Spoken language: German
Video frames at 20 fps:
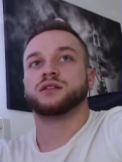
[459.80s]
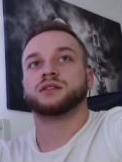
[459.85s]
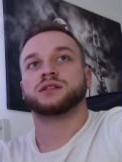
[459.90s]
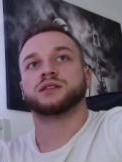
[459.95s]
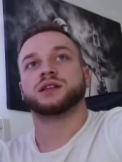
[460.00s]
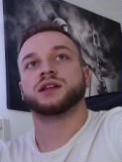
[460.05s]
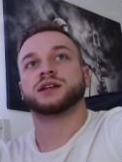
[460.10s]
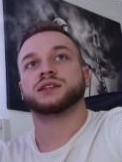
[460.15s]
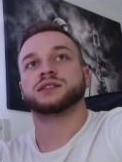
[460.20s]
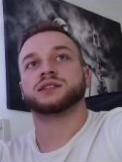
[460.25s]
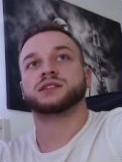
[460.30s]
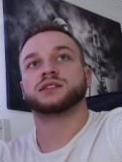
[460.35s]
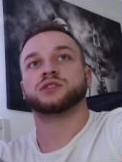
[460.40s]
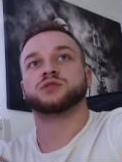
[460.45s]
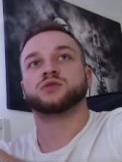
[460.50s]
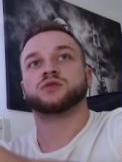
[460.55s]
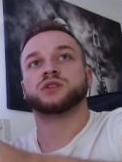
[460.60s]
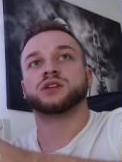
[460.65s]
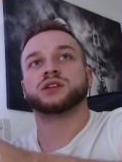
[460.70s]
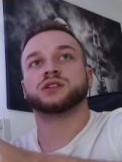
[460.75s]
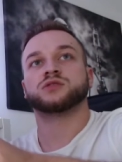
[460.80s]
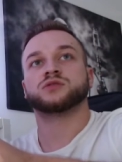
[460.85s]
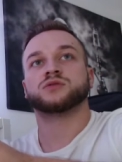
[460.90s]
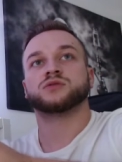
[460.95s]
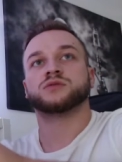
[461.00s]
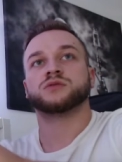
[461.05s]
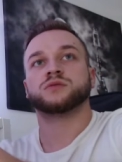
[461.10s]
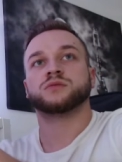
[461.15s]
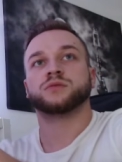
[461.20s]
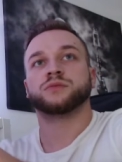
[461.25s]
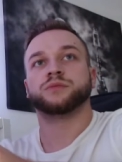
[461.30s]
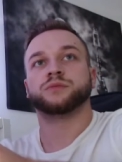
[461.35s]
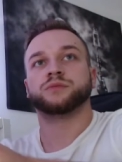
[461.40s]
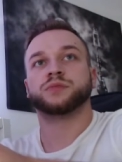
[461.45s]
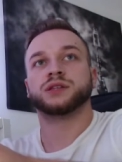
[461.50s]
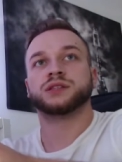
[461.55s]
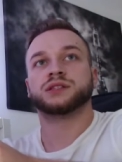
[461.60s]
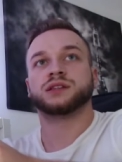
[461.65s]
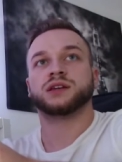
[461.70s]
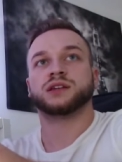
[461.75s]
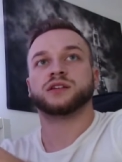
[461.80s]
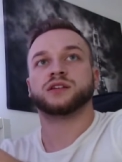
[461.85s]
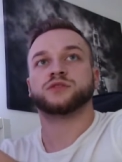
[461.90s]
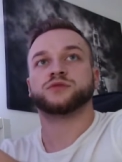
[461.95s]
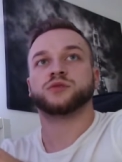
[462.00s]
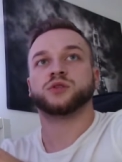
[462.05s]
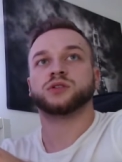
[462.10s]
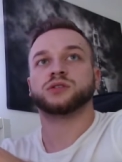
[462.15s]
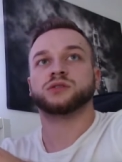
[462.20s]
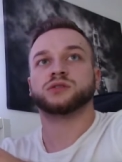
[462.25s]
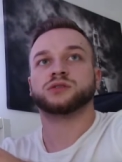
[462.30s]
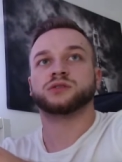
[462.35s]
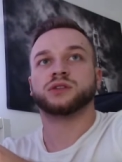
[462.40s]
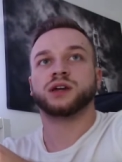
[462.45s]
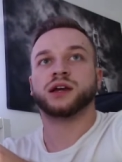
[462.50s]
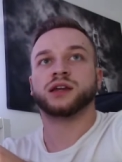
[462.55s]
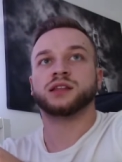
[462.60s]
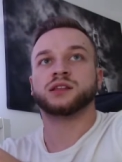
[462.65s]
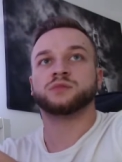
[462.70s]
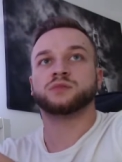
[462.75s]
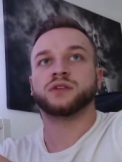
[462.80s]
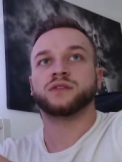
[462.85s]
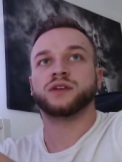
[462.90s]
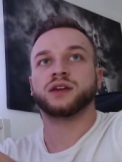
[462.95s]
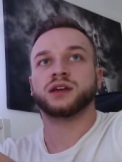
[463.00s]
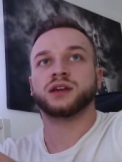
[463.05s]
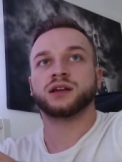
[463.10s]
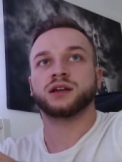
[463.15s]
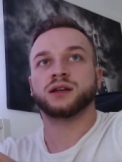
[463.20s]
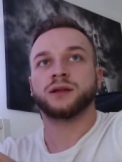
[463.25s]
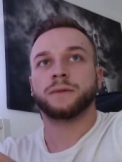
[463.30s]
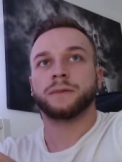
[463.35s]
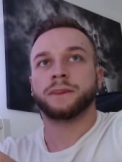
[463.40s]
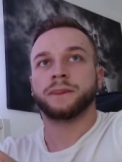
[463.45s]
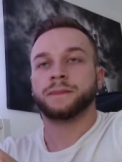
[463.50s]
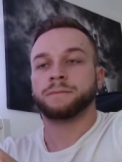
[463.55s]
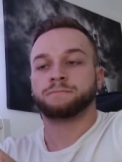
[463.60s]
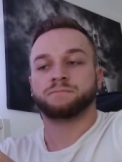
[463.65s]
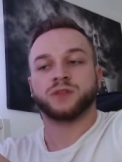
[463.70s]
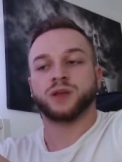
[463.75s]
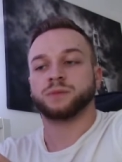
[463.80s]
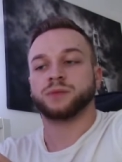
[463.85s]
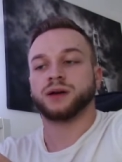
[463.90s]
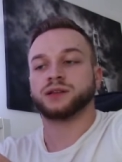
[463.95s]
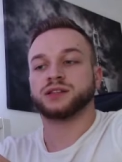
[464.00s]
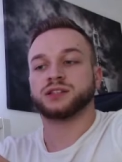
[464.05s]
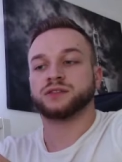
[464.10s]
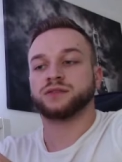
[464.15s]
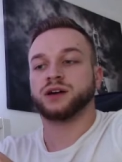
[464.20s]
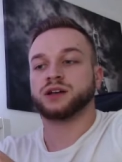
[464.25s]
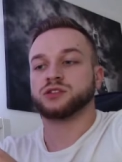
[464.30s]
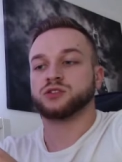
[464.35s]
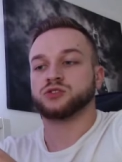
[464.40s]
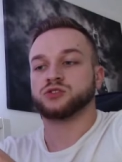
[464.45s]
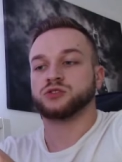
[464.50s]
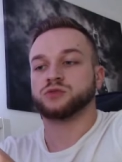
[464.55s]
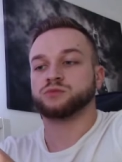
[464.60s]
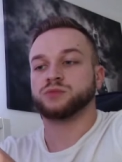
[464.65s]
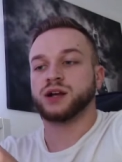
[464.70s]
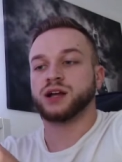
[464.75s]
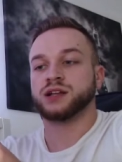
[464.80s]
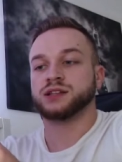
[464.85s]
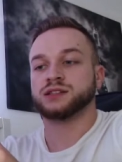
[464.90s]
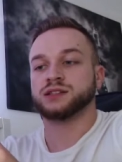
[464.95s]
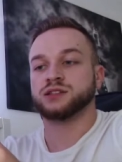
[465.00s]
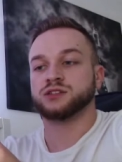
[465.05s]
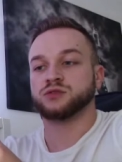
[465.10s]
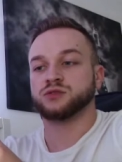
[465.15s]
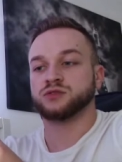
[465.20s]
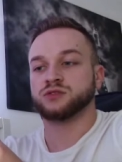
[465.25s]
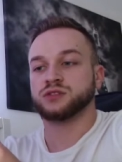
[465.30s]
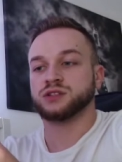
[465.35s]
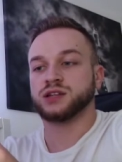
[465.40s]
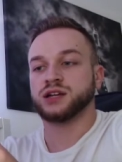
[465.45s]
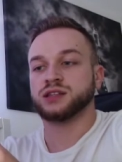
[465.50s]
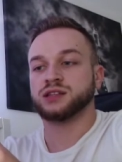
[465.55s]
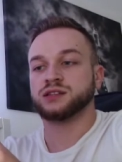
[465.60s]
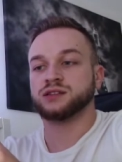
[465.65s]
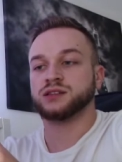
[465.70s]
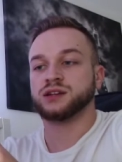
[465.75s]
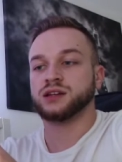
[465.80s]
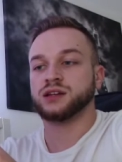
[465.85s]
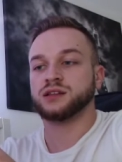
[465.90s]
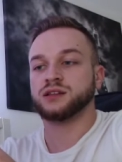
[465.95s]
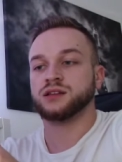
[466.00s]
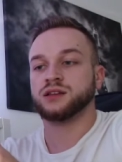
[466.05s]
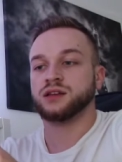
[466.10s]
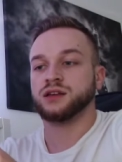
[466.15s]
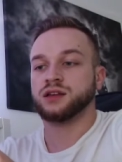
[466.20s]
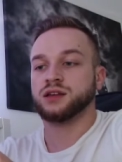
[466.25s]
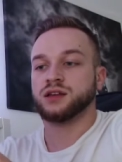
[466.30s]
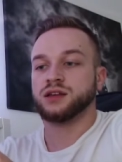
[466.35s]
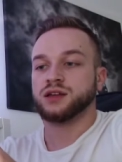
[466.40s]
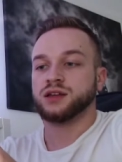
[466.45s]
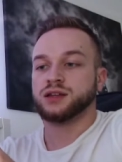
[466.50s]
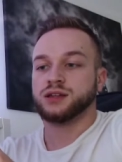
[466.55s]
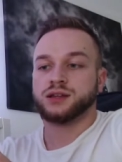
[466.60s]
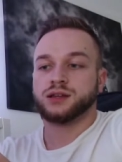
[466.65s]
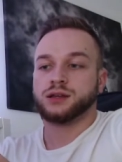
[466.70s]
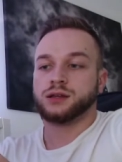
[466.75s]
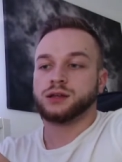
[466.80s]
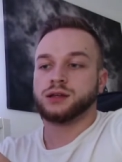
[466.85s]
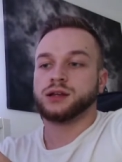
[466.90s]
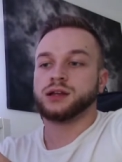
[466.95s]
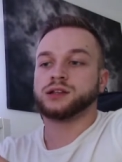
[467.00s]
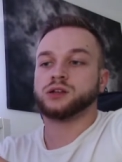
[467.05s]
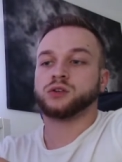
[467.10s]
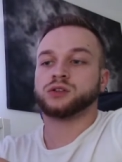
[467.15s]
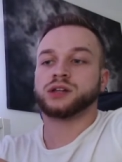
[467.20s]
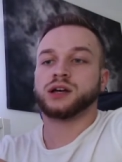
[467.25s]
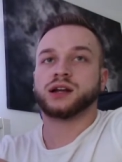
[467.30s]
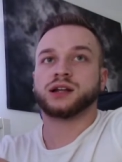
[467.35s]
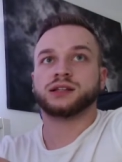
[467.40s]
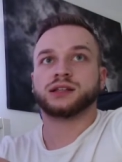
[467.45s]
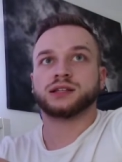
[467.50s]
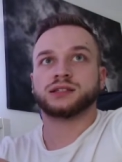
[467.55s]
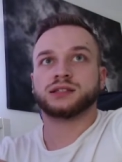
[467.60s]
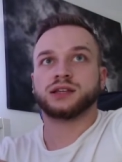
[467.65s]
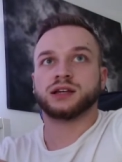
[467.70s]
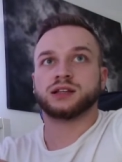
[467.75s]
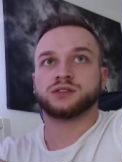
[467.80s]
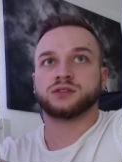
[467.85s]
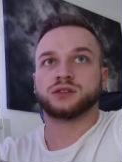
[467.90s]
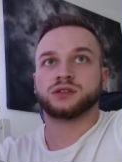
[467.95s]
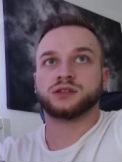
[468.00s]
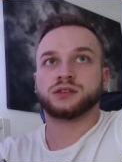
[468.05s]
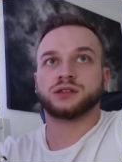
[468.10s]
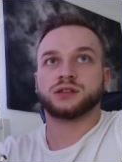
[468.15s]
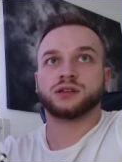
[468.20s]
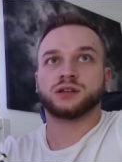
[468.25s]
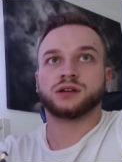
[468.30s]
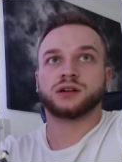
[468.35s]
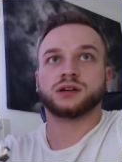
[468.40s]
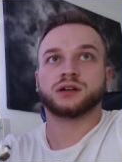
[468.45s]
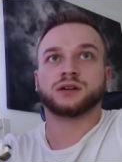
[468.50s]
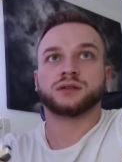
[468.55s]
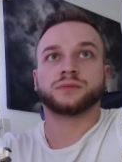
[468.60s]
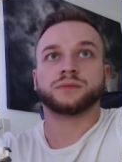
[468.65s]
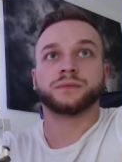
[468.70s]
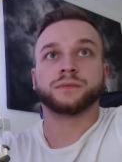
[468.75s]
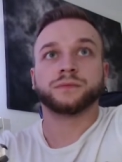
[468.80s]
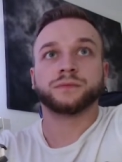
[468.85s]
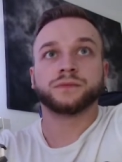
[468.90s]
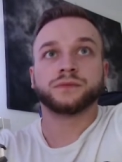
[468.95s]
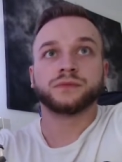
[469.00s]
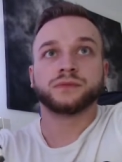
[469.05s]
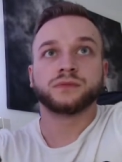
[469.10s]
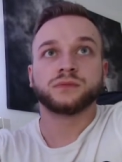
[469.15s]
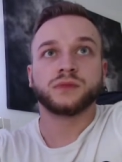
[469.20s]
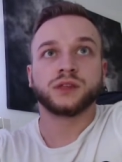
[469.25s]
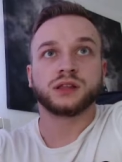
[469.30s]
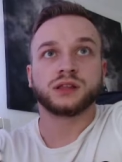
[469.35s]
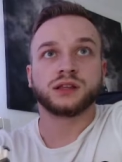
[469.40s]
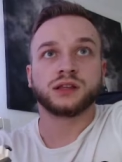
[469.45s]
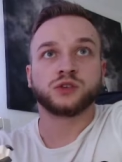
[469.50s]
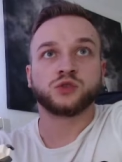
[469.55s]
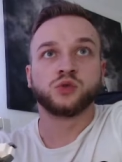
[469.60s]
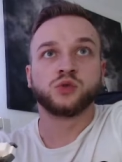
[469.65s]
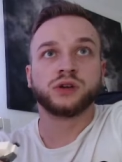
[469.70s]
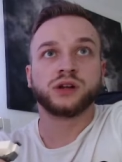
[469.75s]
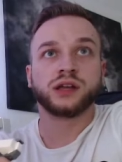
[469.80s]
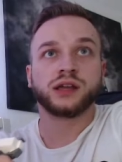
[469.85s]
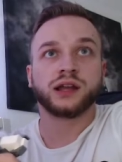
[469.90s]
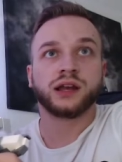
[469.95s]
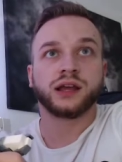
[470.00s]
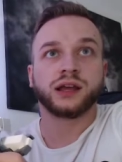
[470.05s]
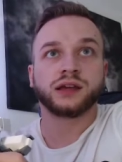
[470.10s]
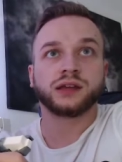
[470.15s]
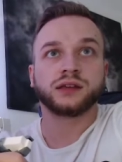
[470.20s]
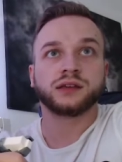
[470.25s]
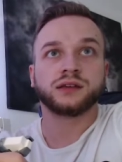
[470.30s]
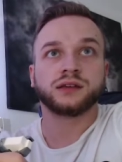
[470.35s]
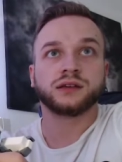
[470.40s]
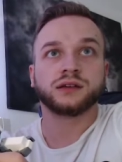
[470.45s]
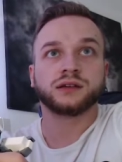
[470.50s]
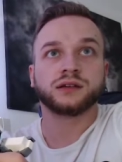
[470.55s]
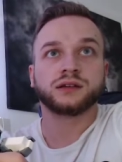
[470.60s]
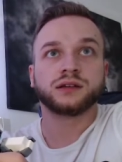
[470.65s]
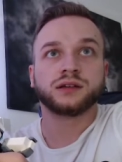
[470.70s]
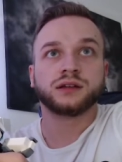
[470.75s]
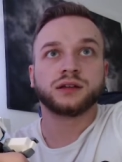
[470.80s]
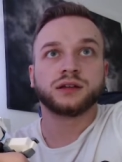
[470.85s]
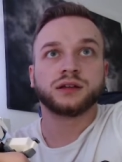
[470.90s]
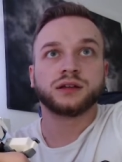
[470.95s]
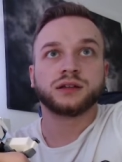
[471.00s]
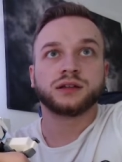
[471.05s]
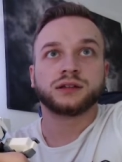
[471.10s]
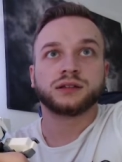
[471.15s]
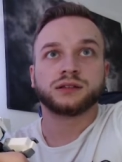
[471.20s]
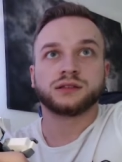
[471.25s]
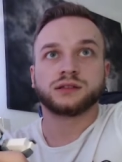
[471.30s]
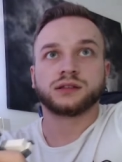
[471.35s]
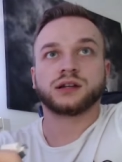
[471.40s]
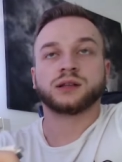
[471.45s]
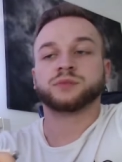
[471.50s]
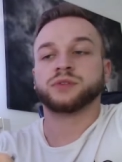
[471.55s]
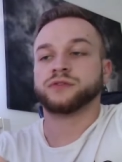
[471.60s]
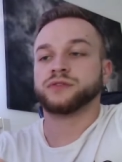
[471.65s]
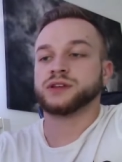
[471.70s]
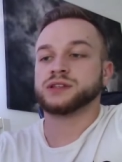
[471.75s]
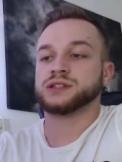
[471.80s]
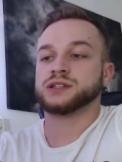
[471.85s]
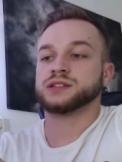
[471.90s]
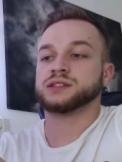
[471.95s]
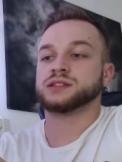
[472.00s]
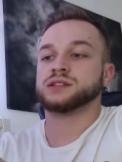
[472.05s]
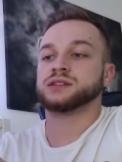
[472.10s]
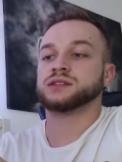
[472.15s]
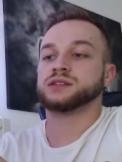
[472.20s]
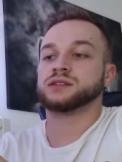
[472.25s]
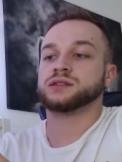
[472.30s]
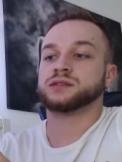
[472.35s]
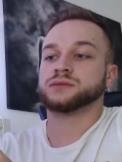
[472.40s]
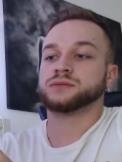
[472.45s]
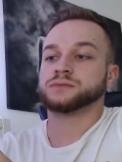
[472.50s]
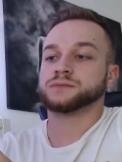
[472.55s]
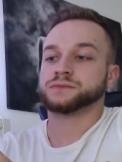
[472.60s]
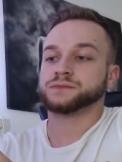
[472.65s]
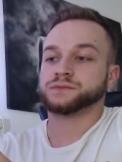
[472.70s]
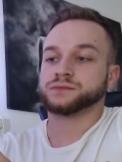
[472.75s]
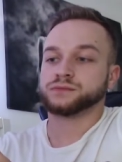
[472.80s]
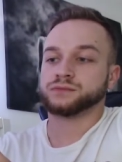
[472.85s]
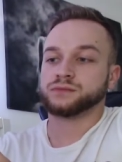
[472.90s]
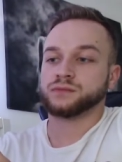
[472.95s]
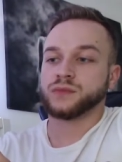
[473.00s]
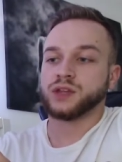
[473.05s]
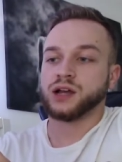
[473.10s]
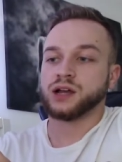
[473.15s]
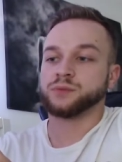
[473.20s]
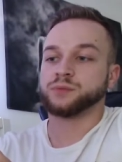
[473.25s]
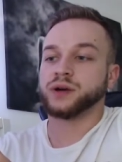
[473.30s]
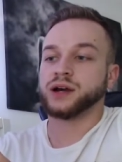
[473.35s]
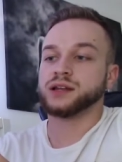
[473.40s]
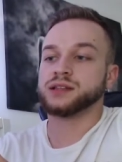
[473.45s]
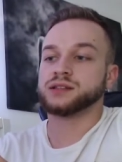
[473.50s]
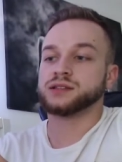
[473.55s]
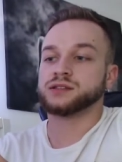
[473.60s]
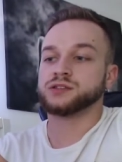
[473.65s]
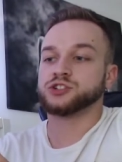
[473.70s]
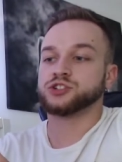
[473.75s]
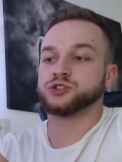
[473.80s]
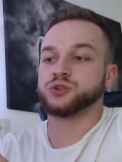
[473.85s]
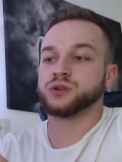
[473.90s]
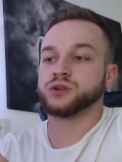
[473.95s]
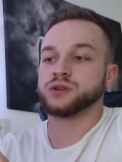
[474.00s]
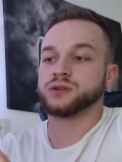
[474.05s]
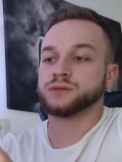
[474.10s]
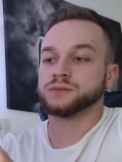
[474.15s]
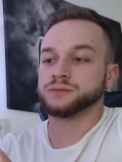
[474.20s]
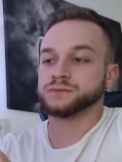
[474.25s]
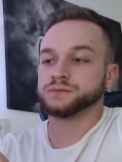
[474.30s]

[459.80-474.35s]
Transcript: die lassen sich nur hier so ein bisschen nach vorne und nach hinten bewegen. Aber das war es auch schon. Man kann es nicht so zur Seite drehen. Liegt auch daran, dass die an solchen, ähm, an den Kugelgelenken hier dran befestigt sind. An beiden Stücken.